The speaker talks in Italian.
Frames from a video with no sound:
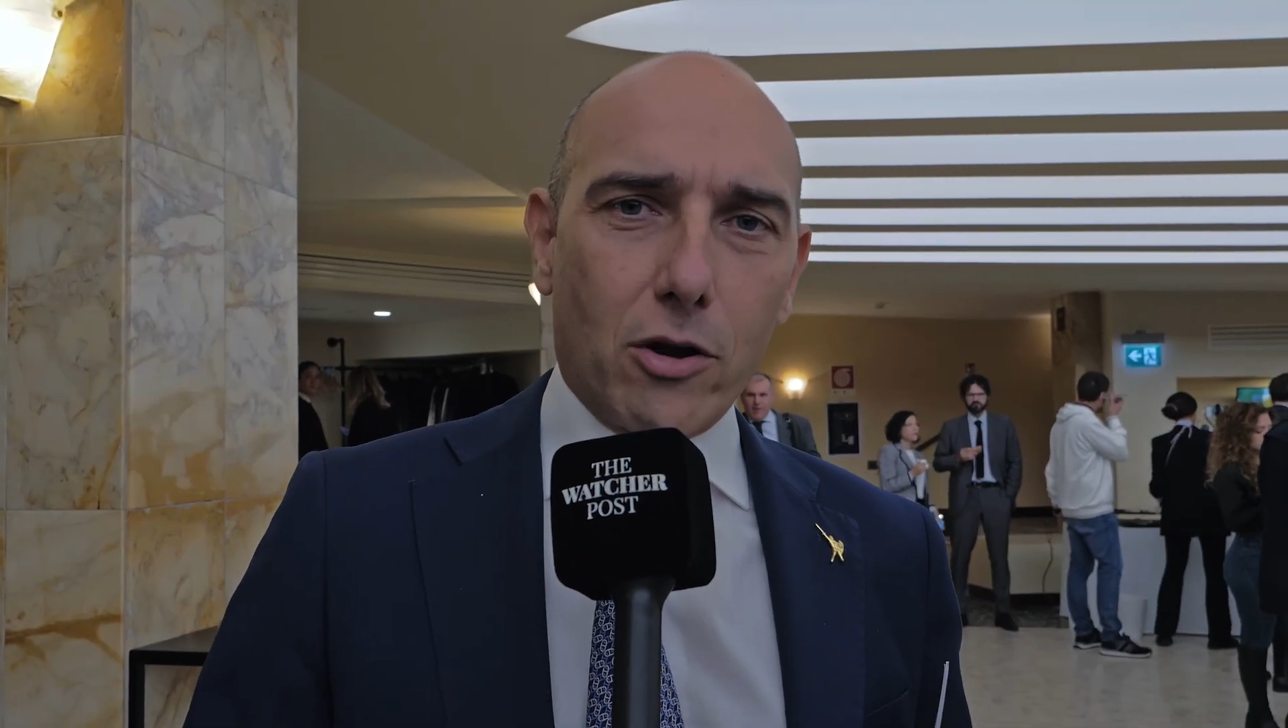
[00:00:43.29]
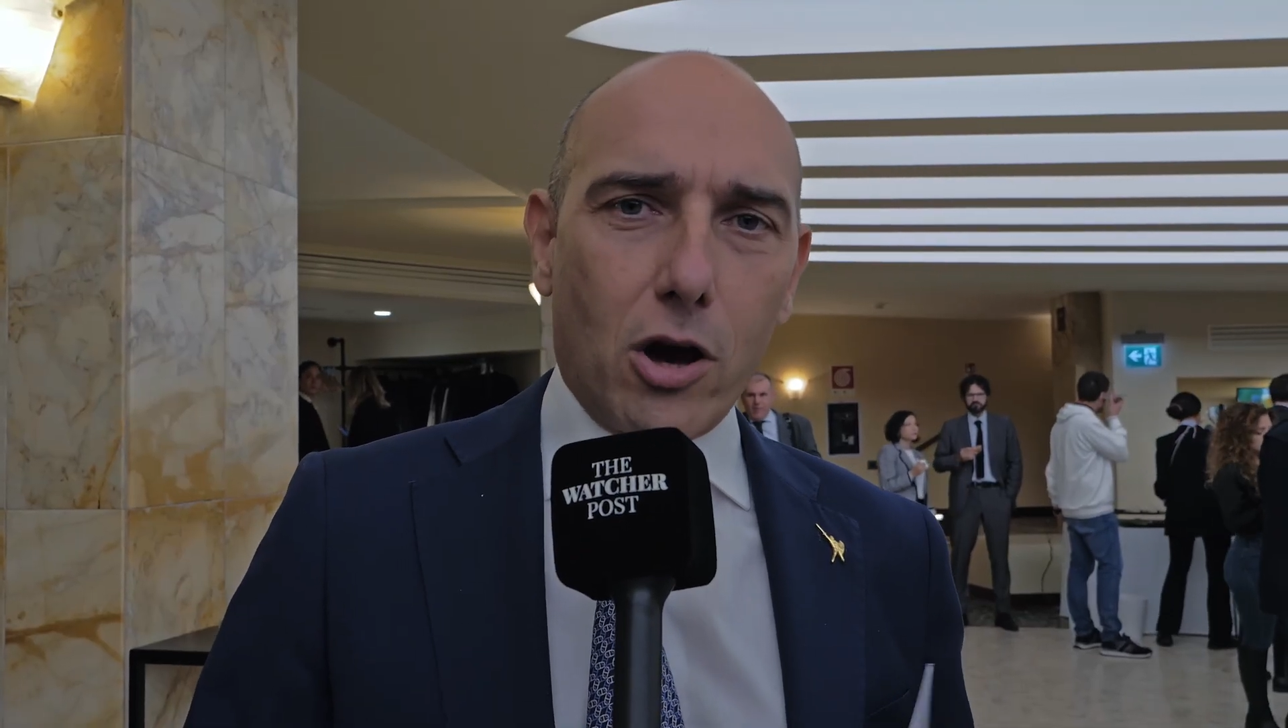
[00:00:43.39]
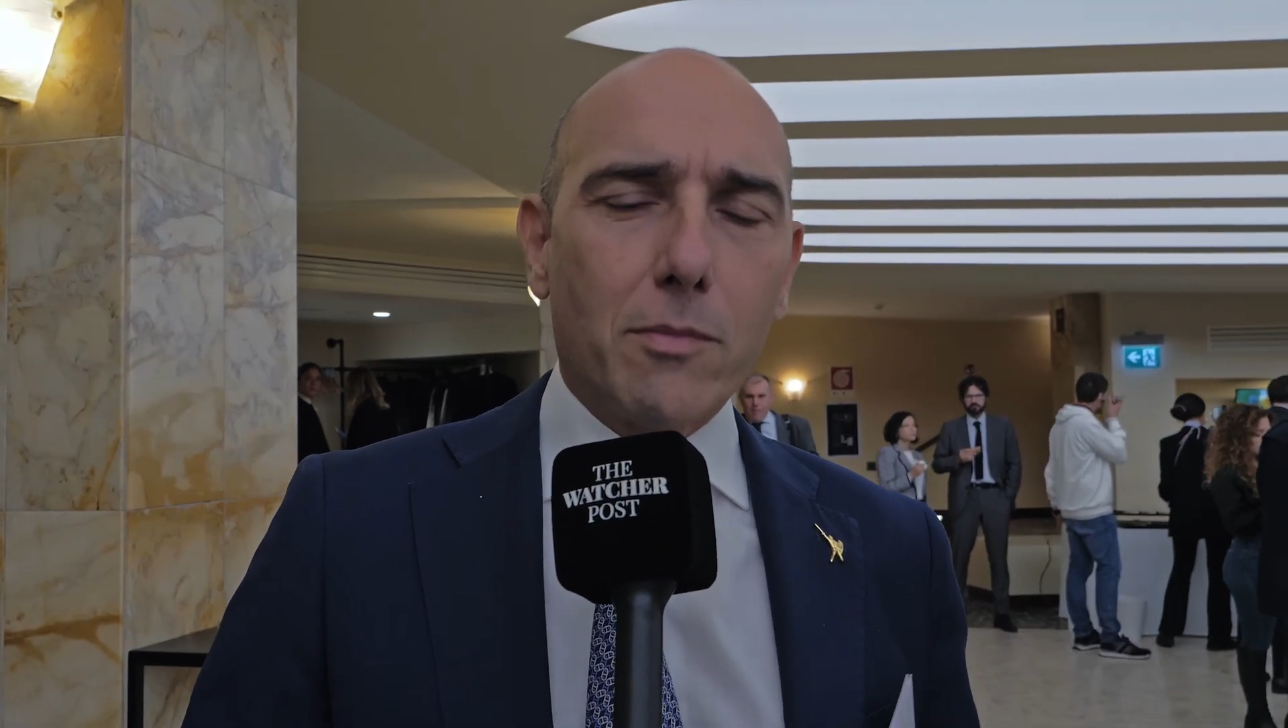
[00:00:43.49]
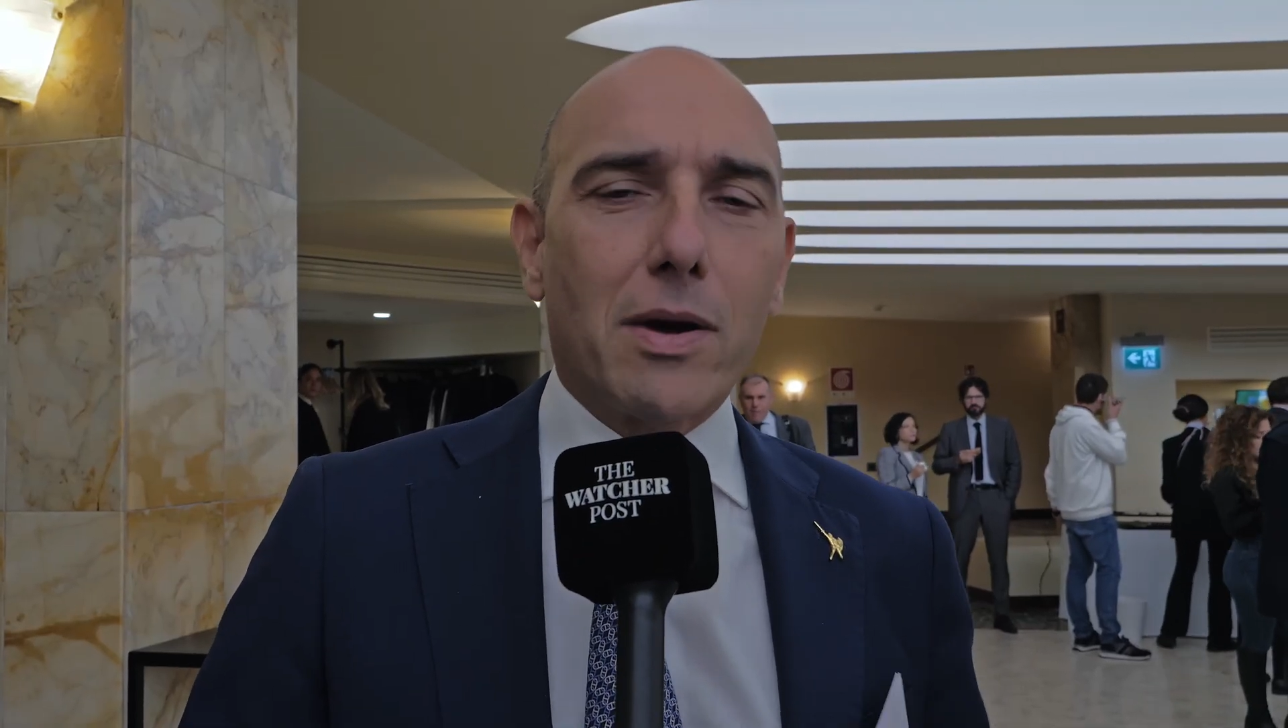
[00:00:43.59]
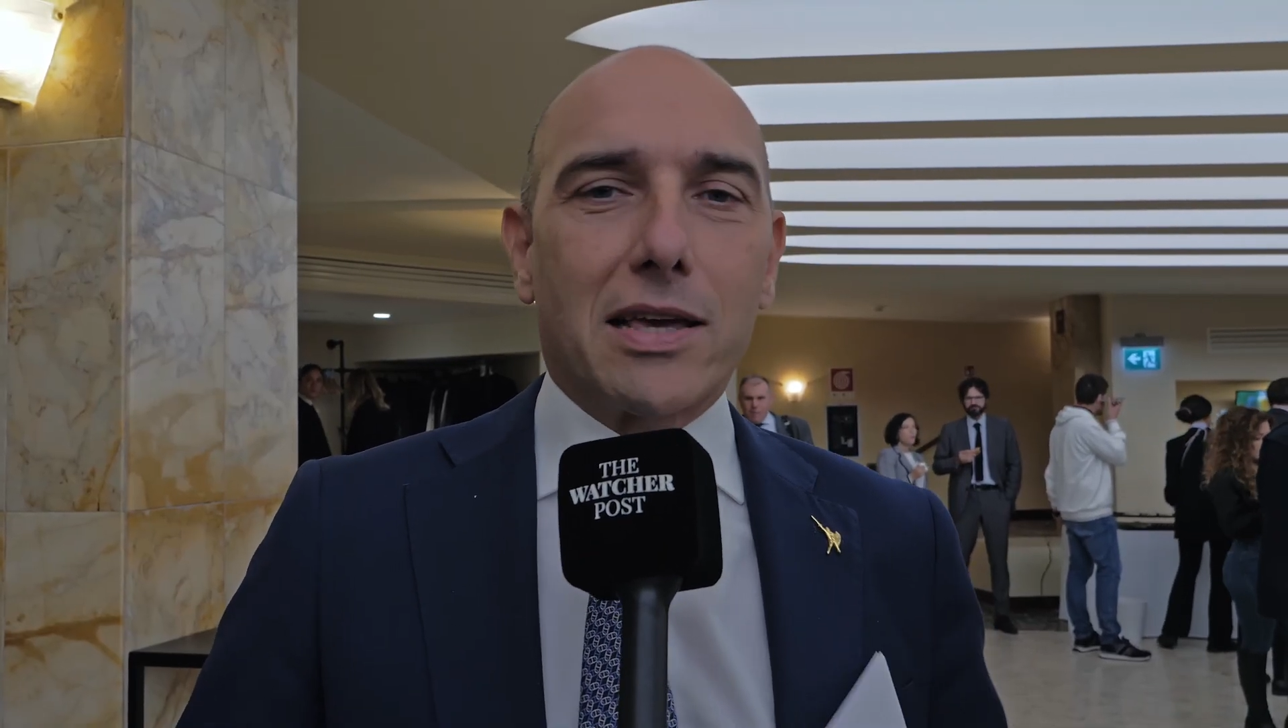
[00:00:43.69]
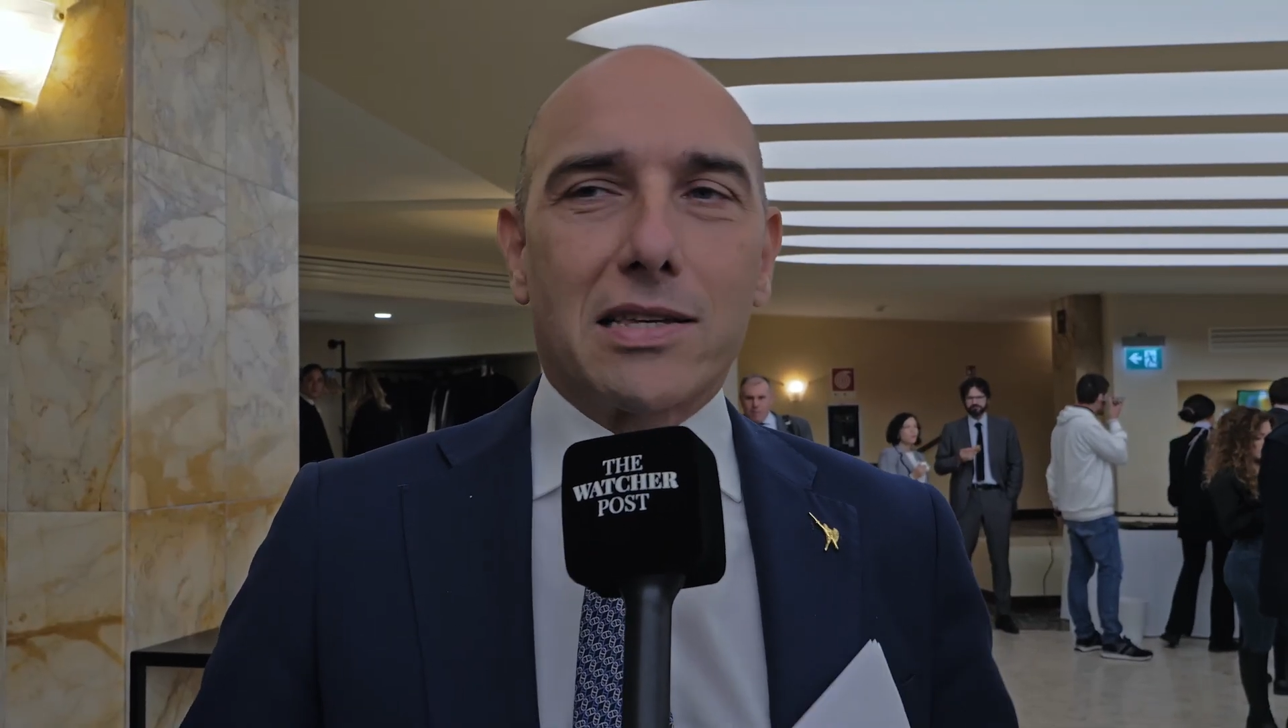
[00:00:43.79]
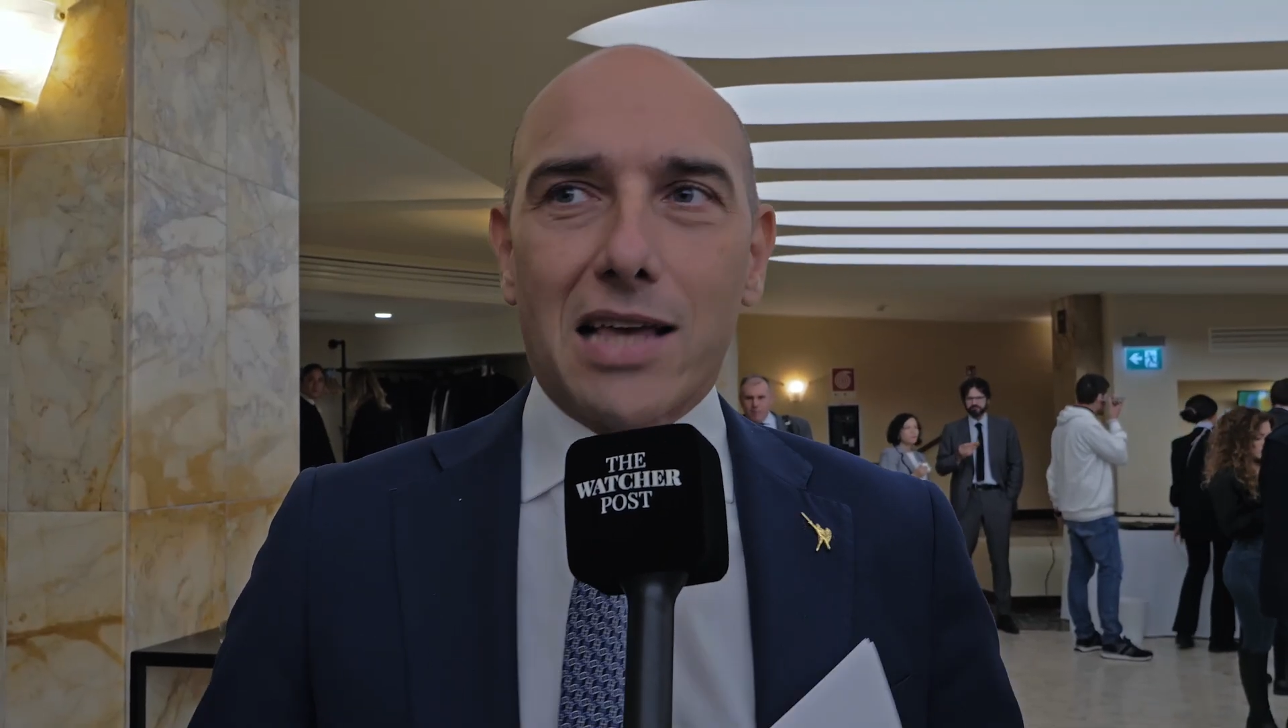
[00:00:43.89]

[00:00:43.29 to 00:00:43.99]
norma che